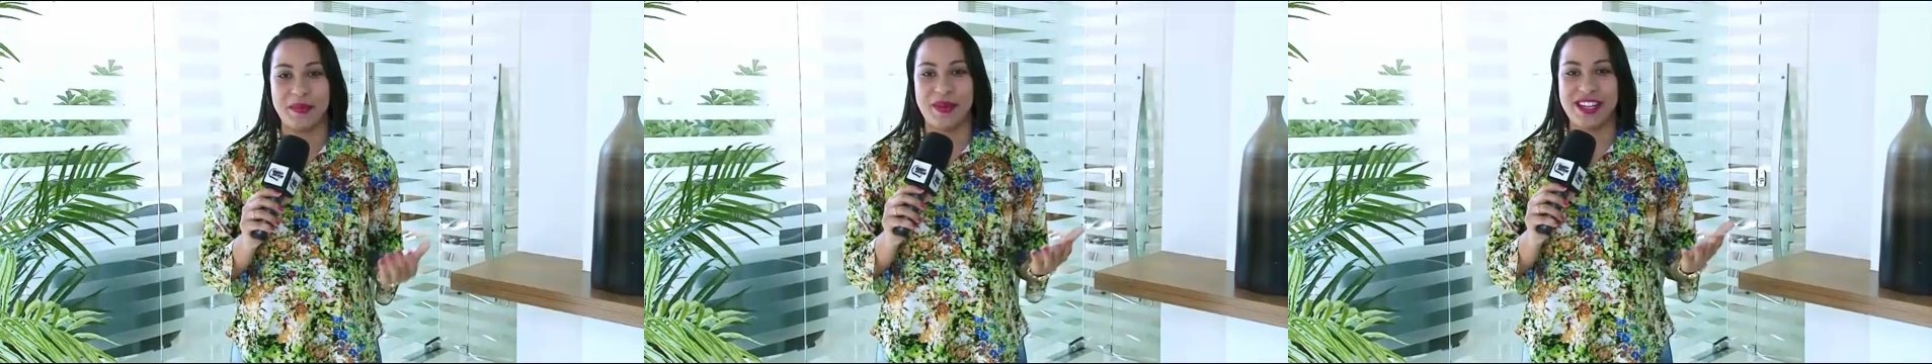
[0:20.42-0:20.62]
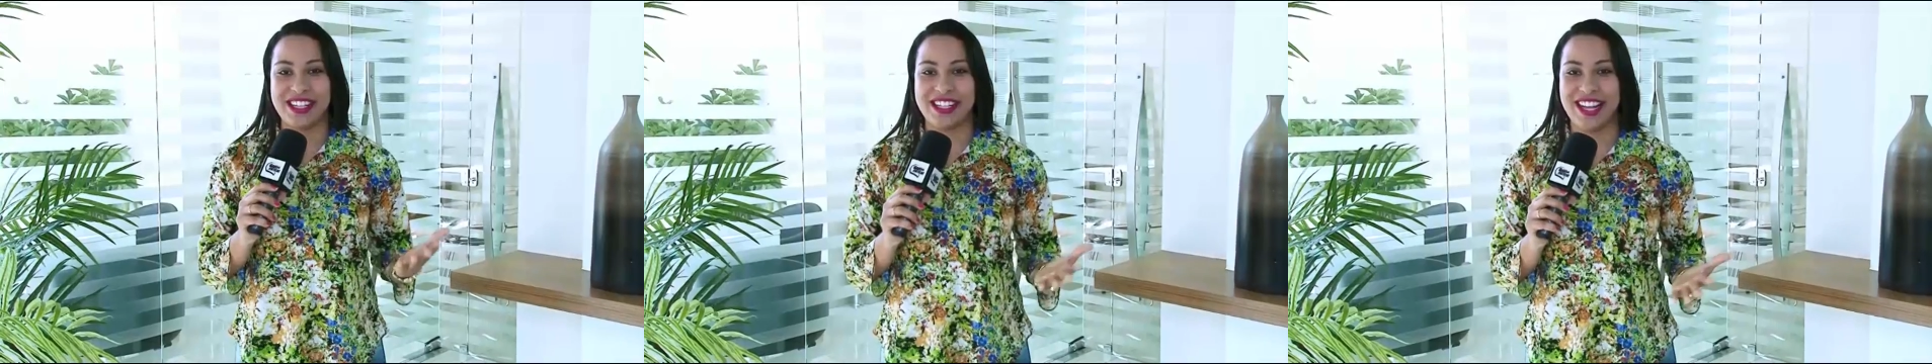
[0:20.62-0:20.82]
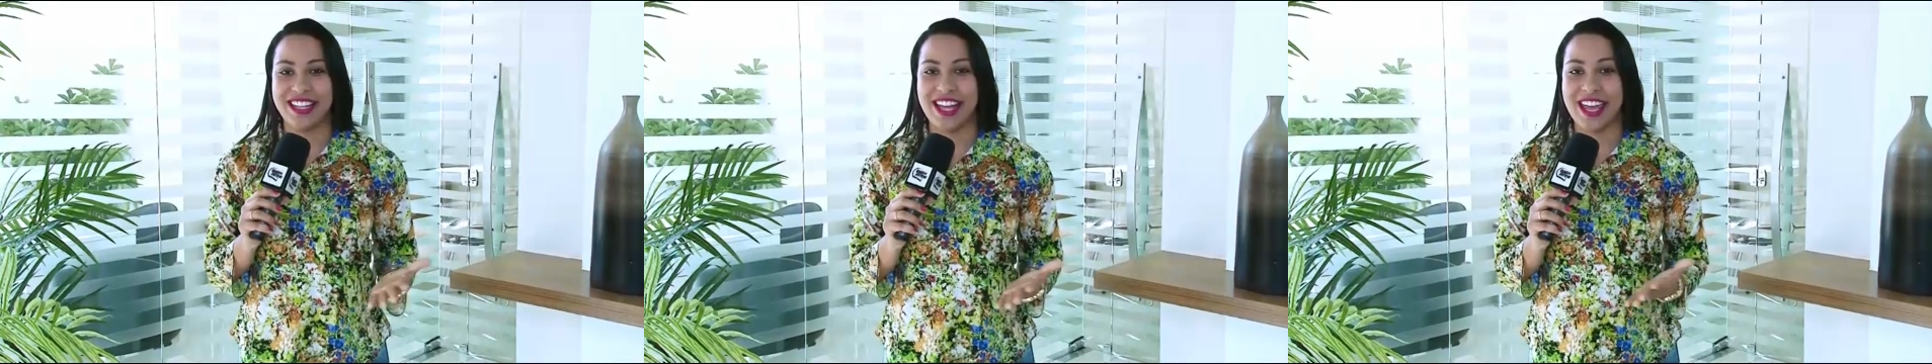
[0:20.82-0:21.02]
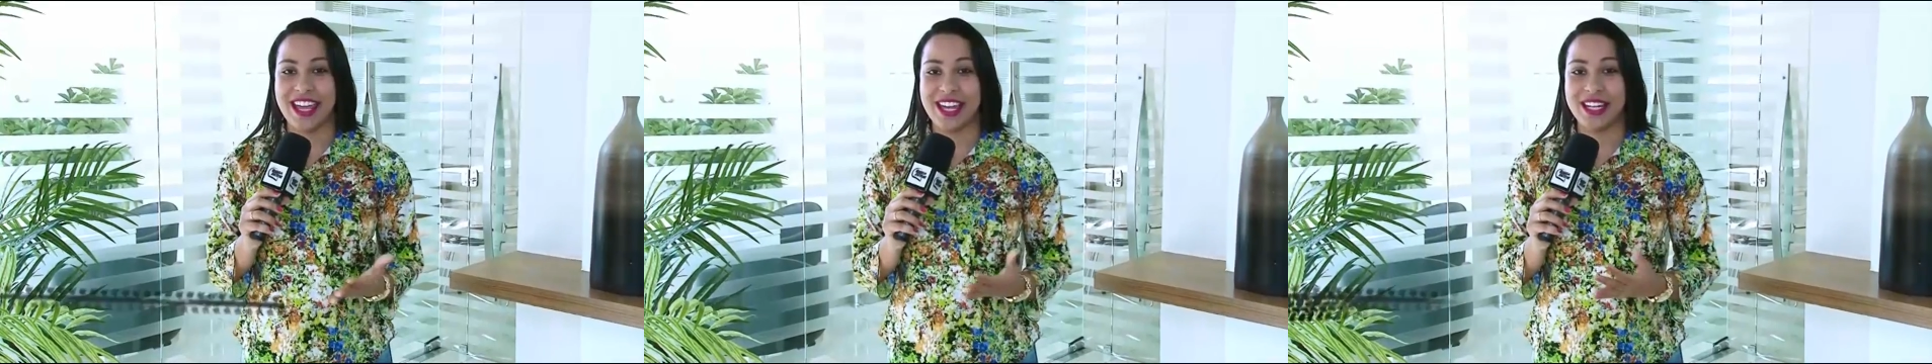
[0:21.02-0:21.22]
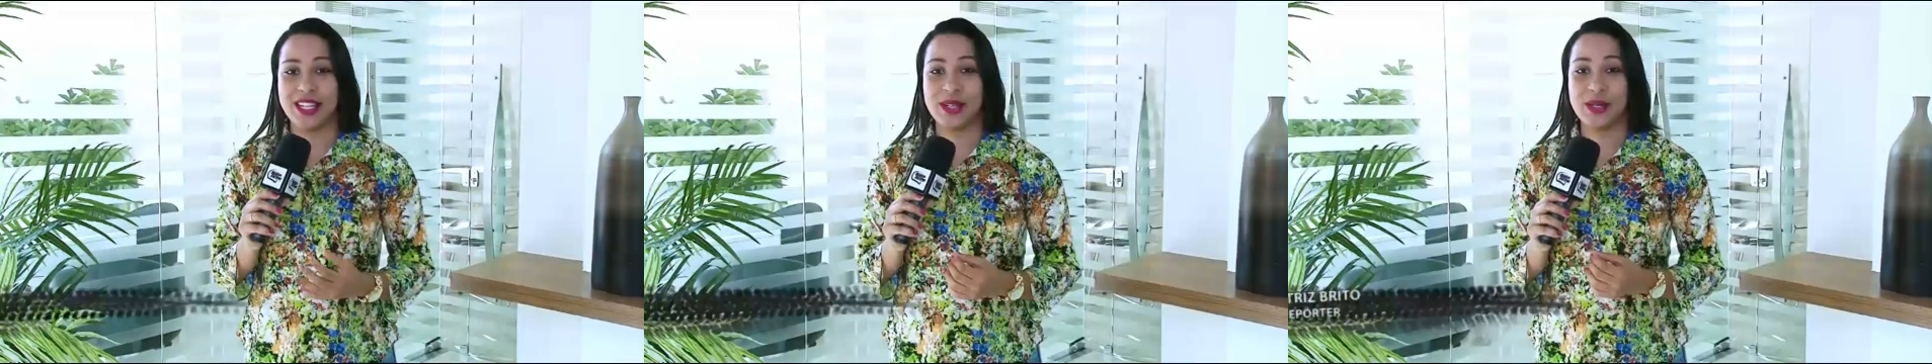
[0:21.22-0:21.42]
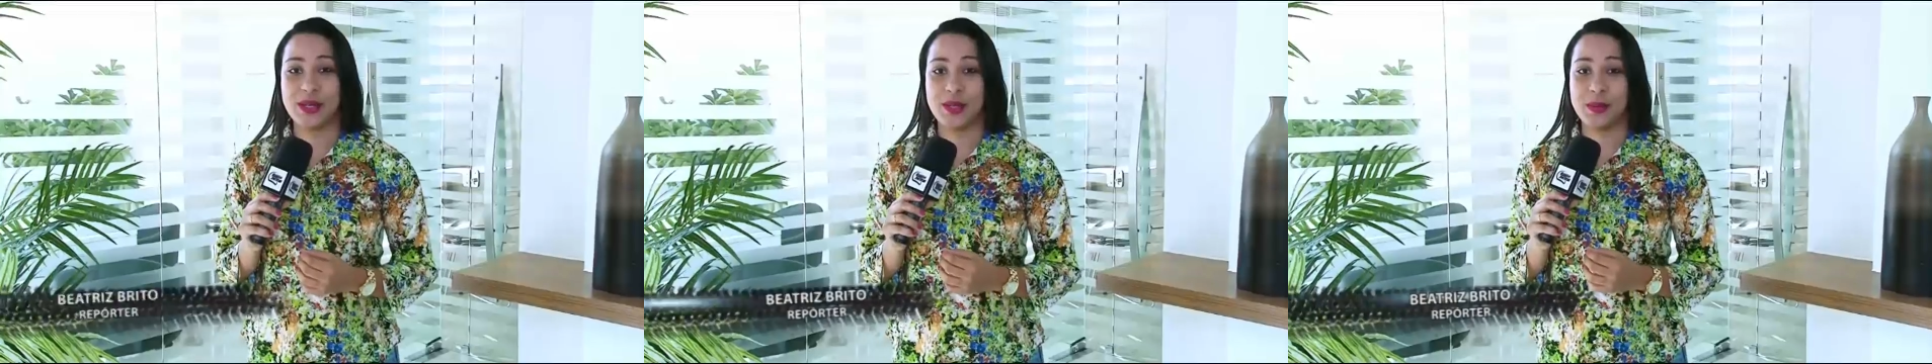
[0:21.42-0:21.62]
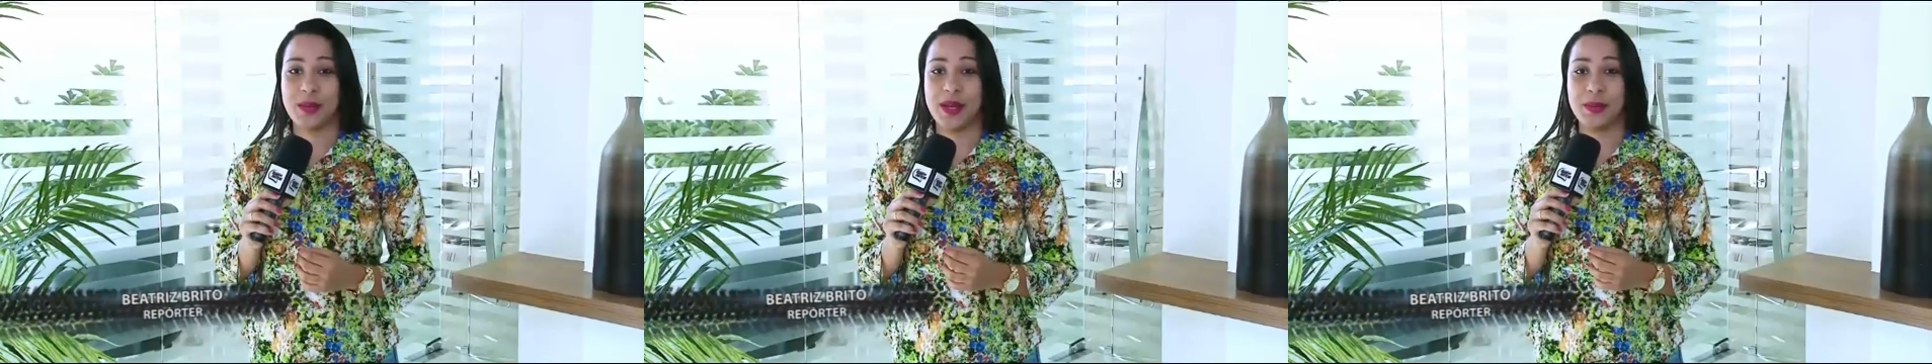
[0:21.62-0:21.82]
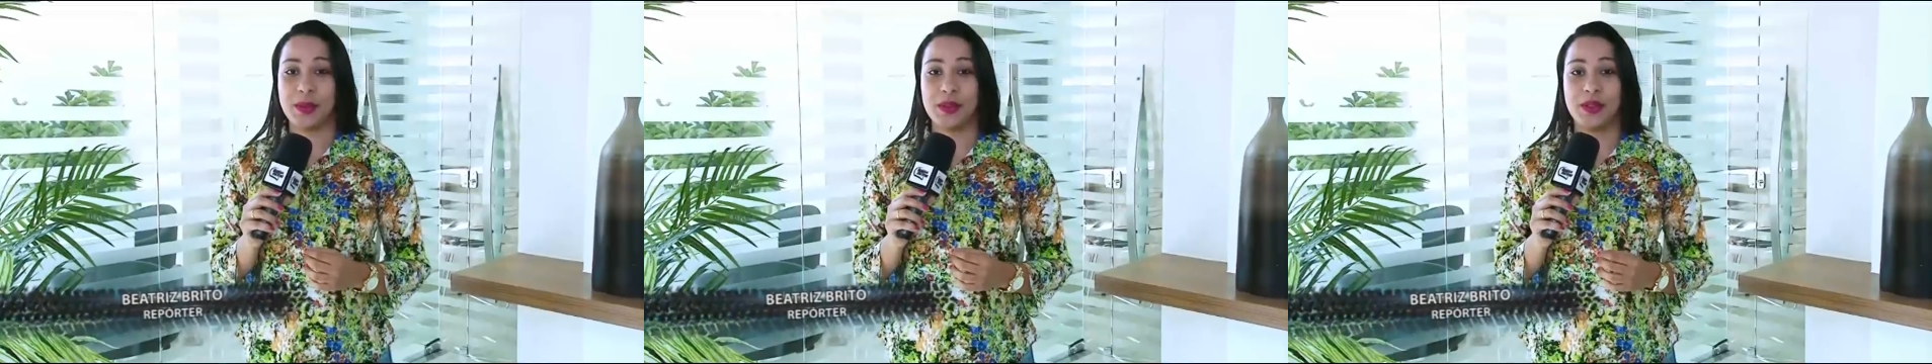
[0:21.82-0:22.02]
Pois é, Daiane, hoje o
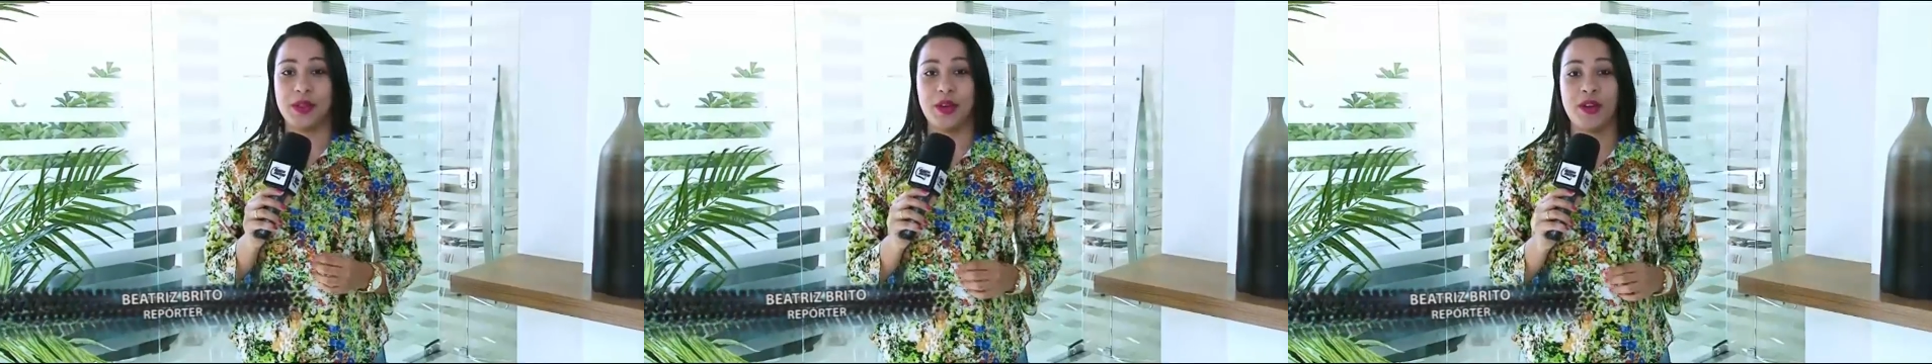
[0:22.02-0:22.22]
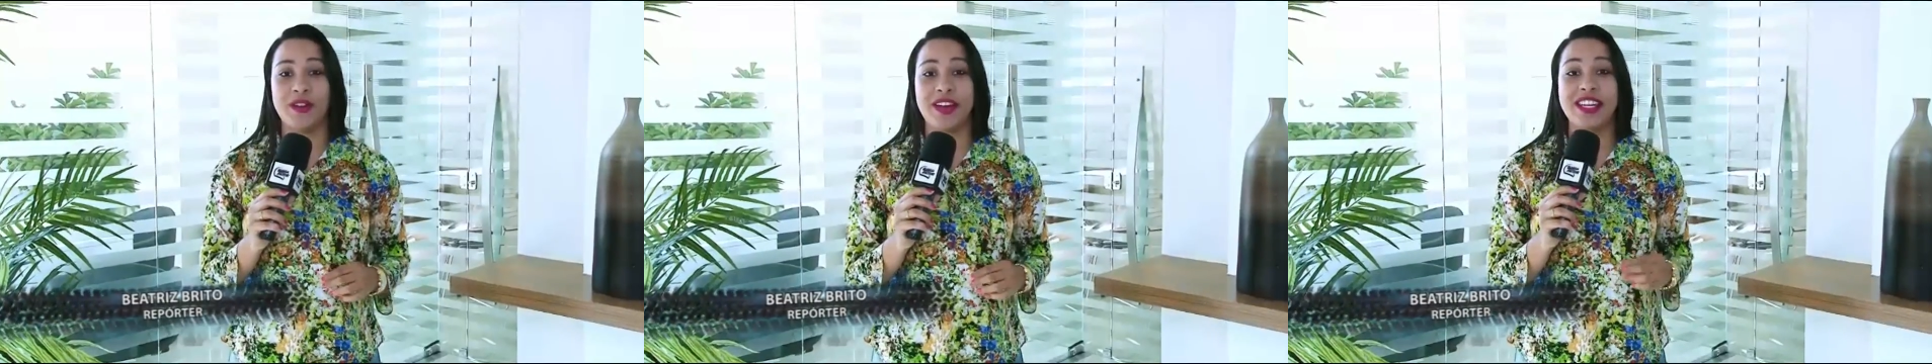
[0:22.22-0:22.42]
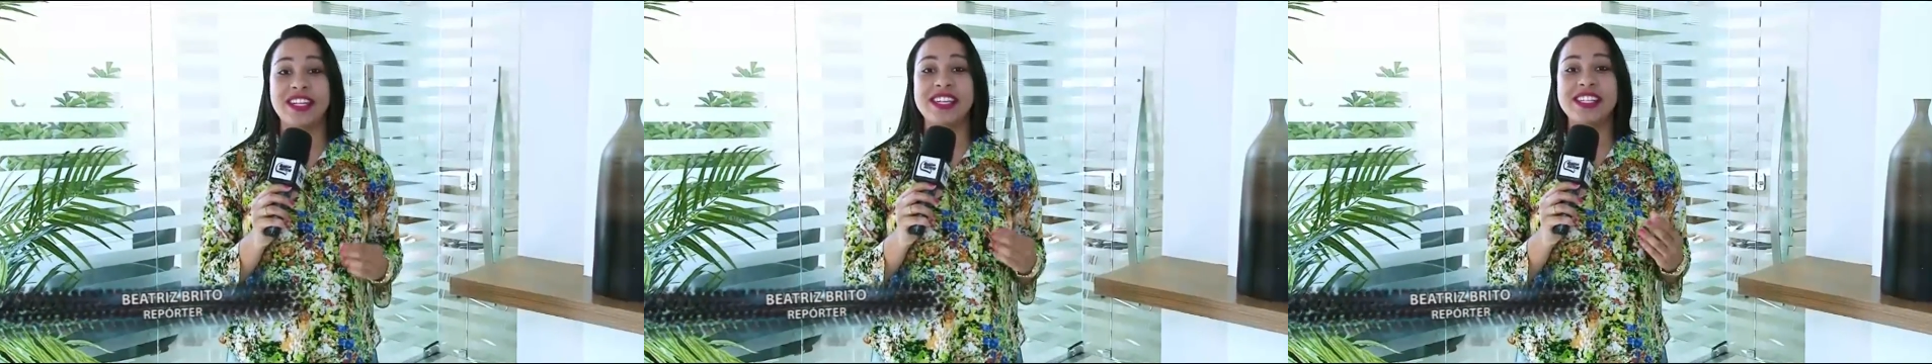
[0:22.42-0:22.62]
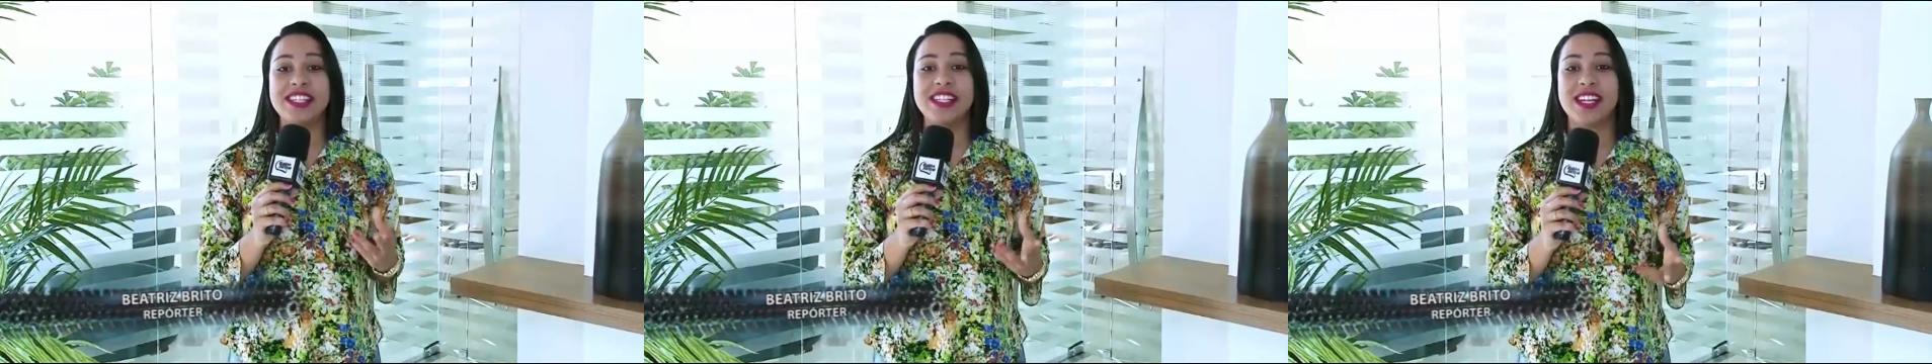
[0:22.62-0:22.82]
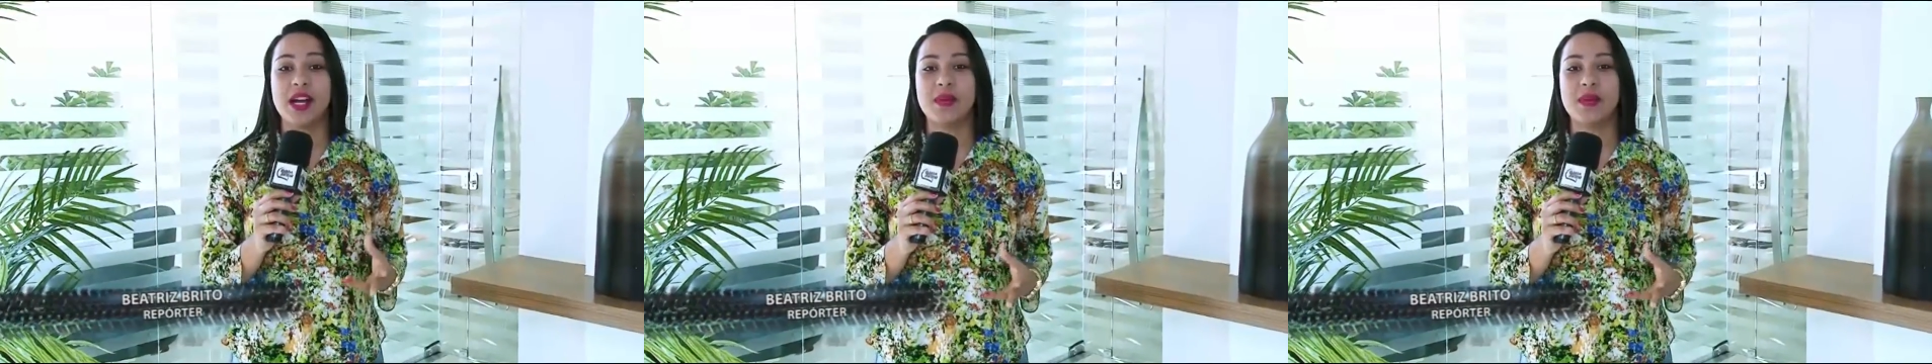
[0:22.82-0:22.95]
Bahia Motor vai iniciar